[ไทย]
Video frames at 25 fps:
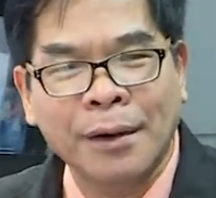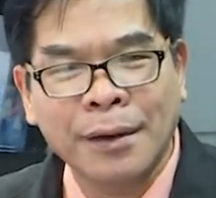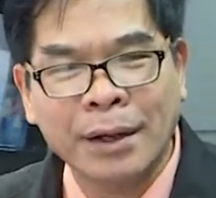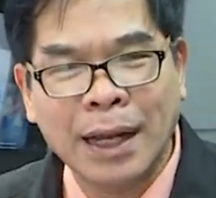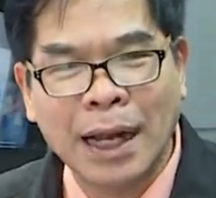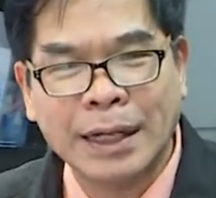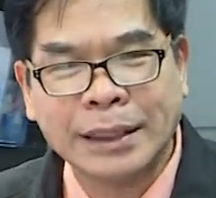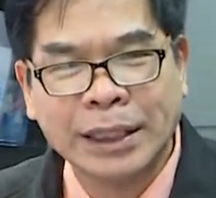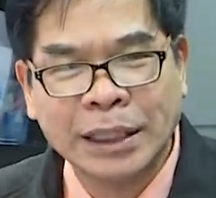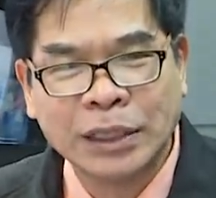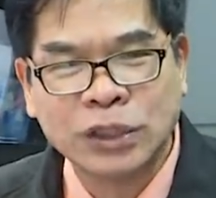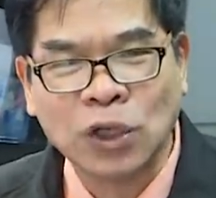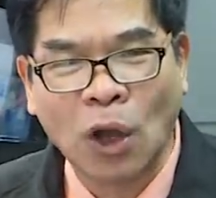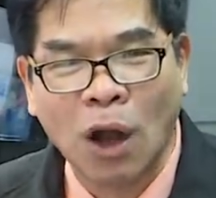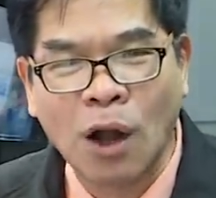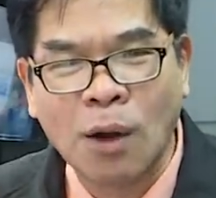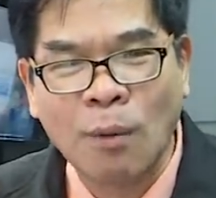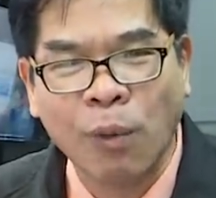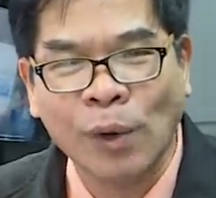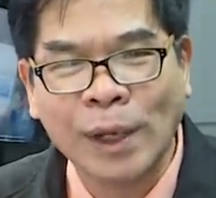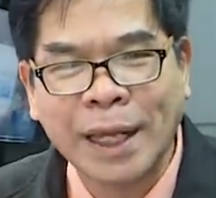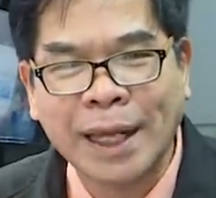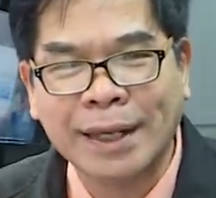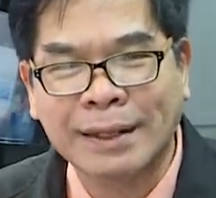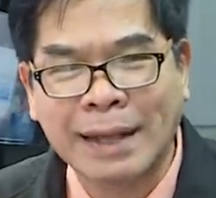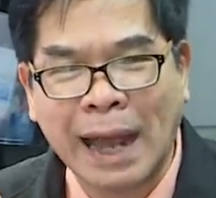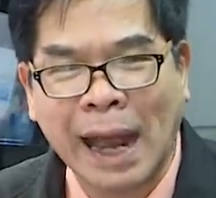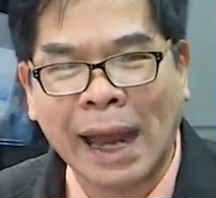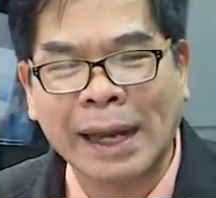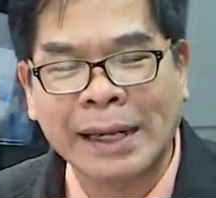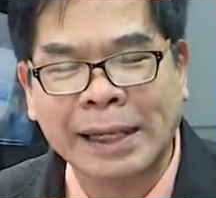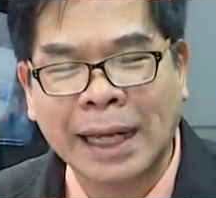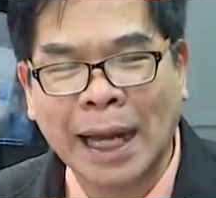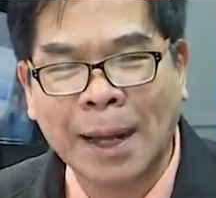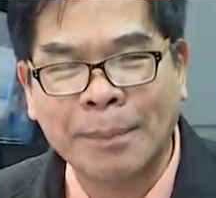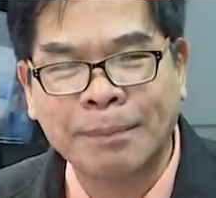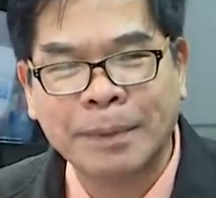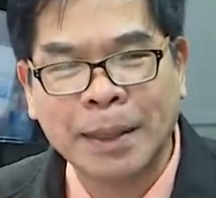เรื่องที่สองผู้ยิ่งใหญ่
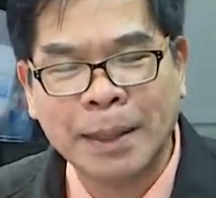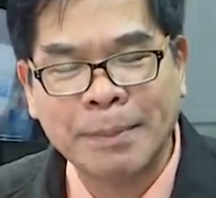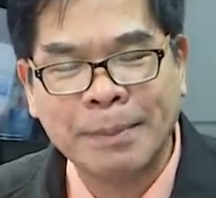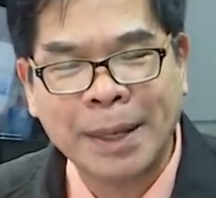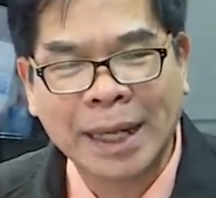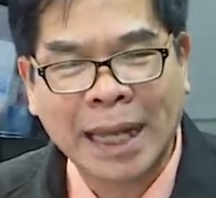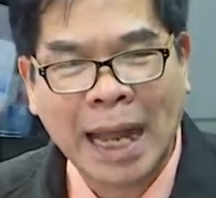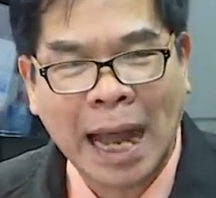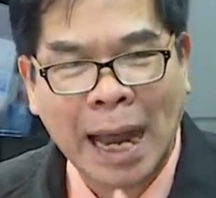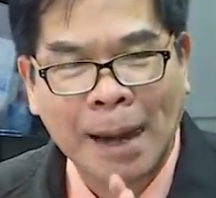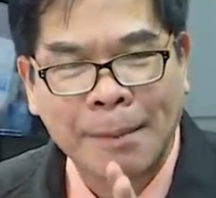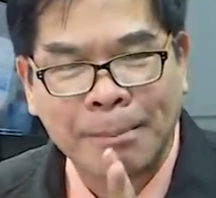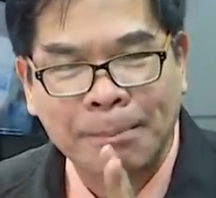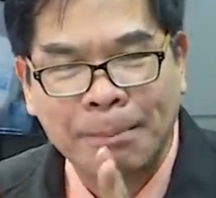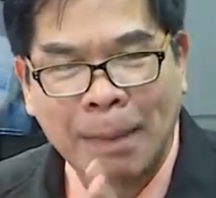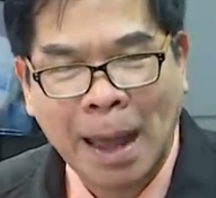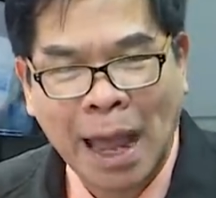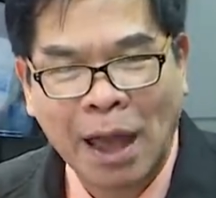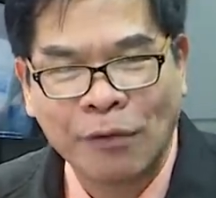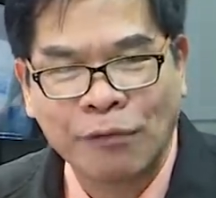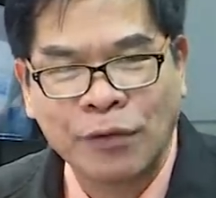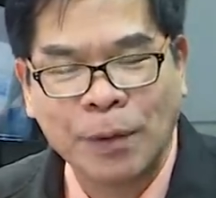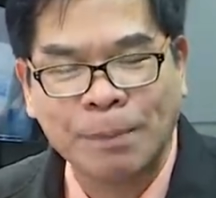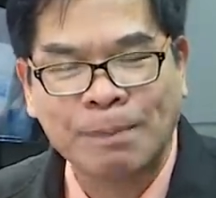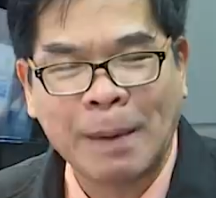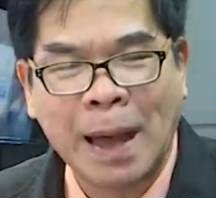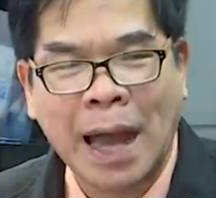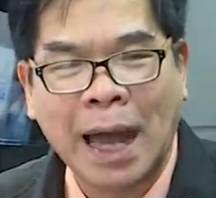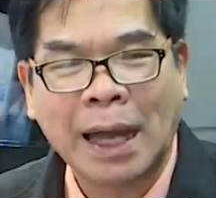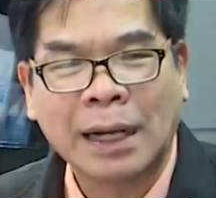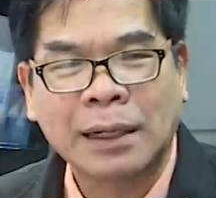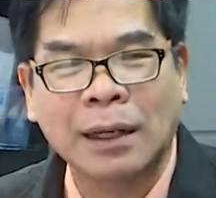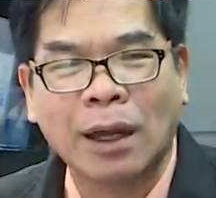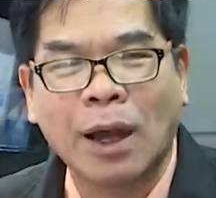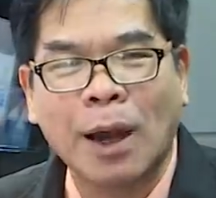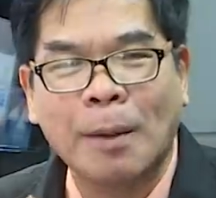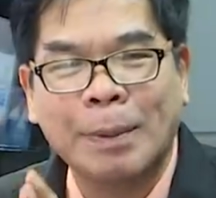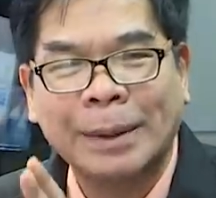นะครับที่มีการปะฝีปาก
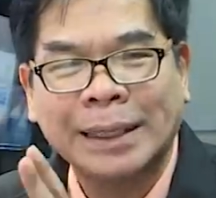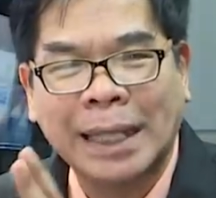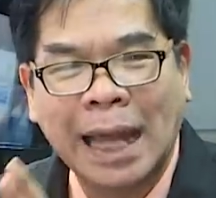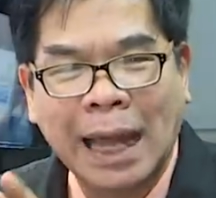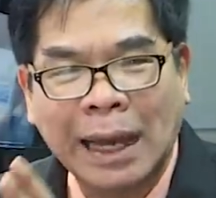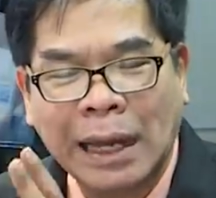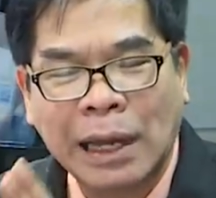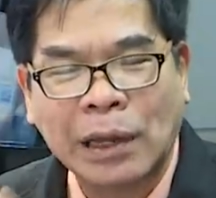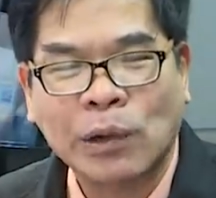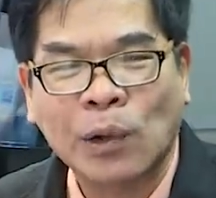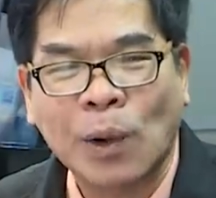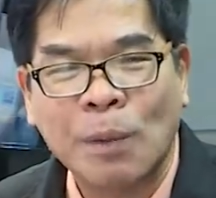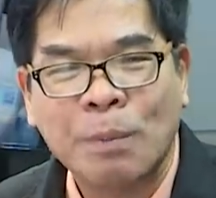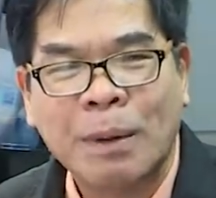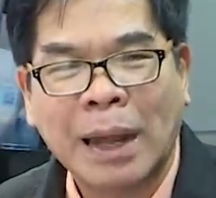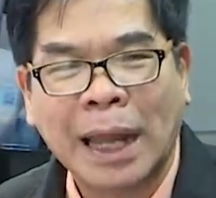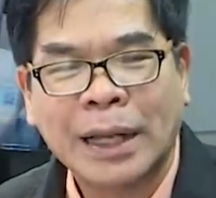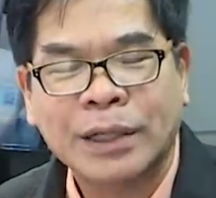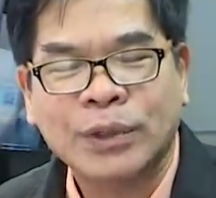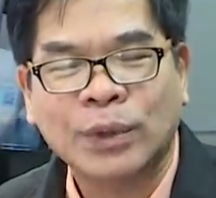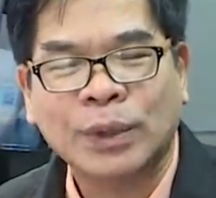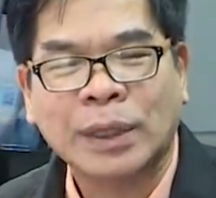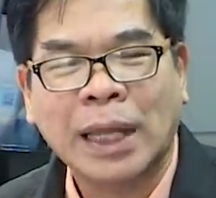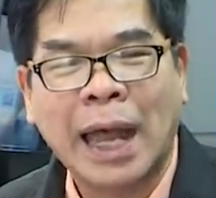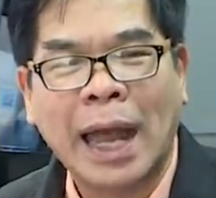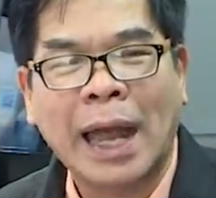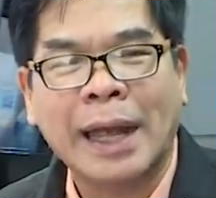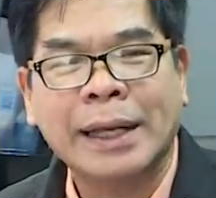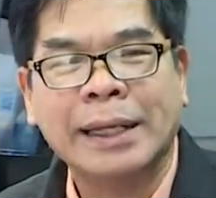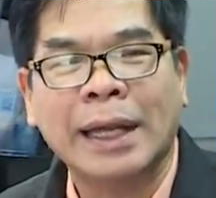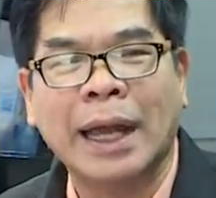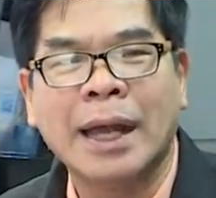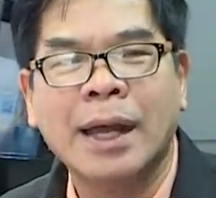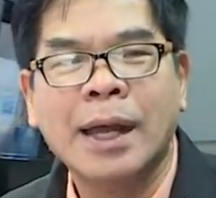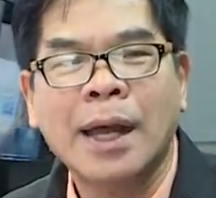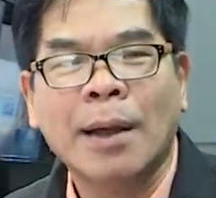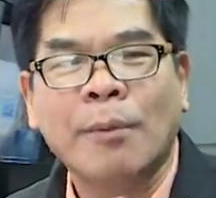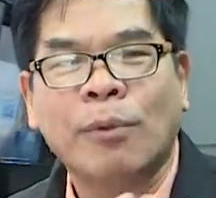แล้วก็ปะทะคารมกันสุดท้าย
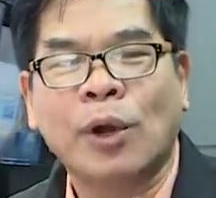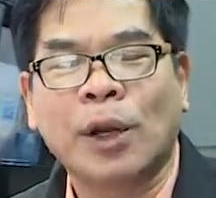เนี่ย